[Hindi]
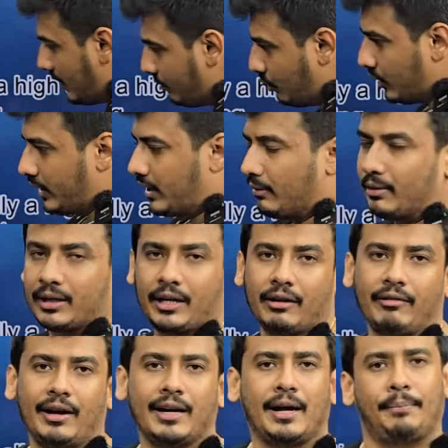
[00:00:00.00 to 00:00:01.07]
है वो रिकवर
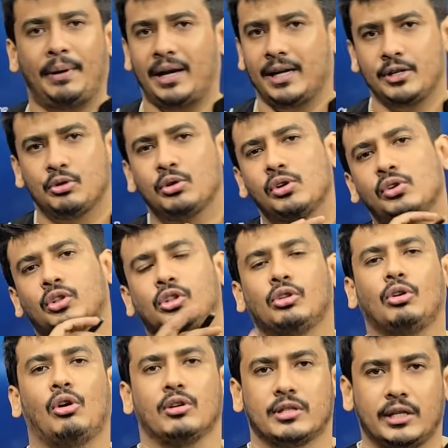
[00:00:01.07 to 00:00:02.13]
करवाना है पहले जुड़े होते तो
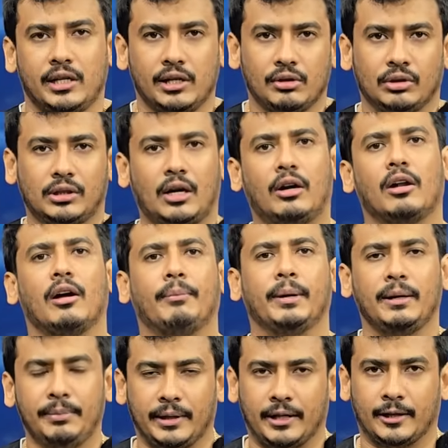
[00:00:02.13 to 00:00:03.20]
लॉस ही नहीं होता और
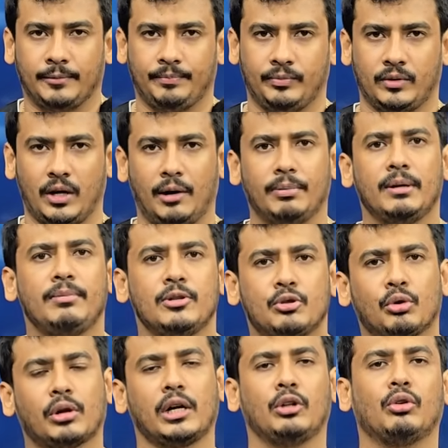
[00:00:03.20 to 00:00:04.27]
अभी भी अभी भी
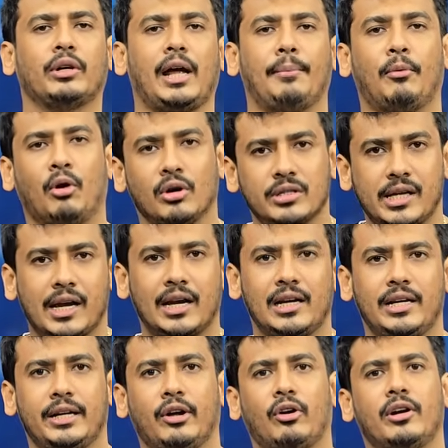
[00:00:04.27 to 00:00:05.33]
जुड़ रहे तो क्या बहुत सारे
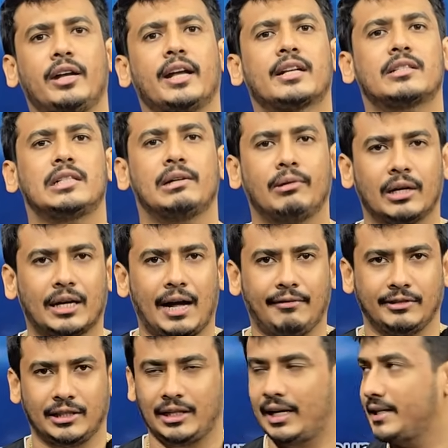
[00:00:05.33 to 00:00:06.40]
लीग है और नेक्स्ट लेवल काम
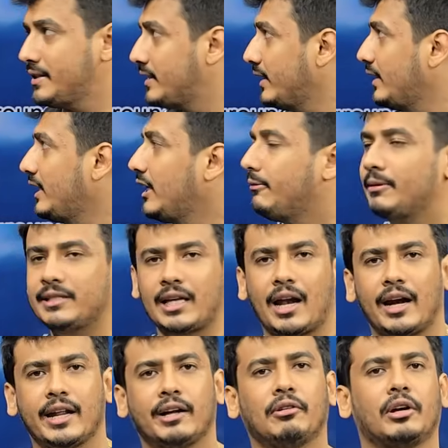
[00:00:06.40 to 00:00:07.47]
चल रहा है इसी लीग में सारा
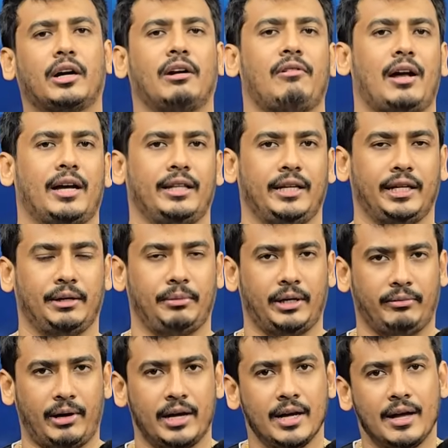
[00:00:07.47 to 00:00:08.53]
रिकवर करवा के देंगे मेरे
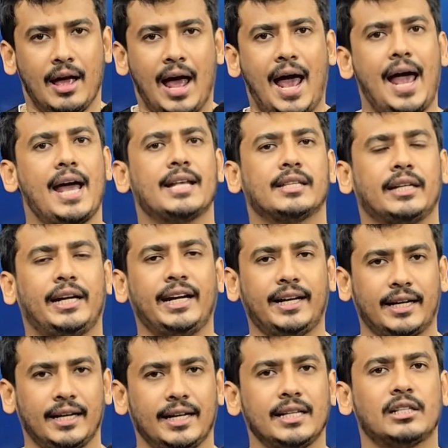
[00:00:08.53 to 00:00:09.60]
भाई एज
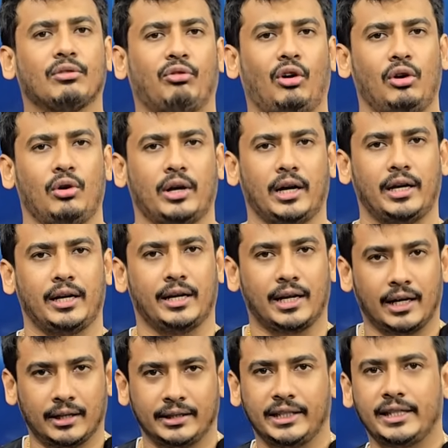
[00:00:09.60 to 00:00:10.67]
इट इज़ फॉलो कर लेना
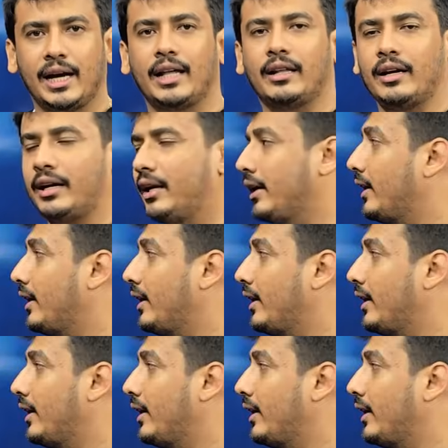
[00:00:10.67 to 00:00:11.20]
ये याद रख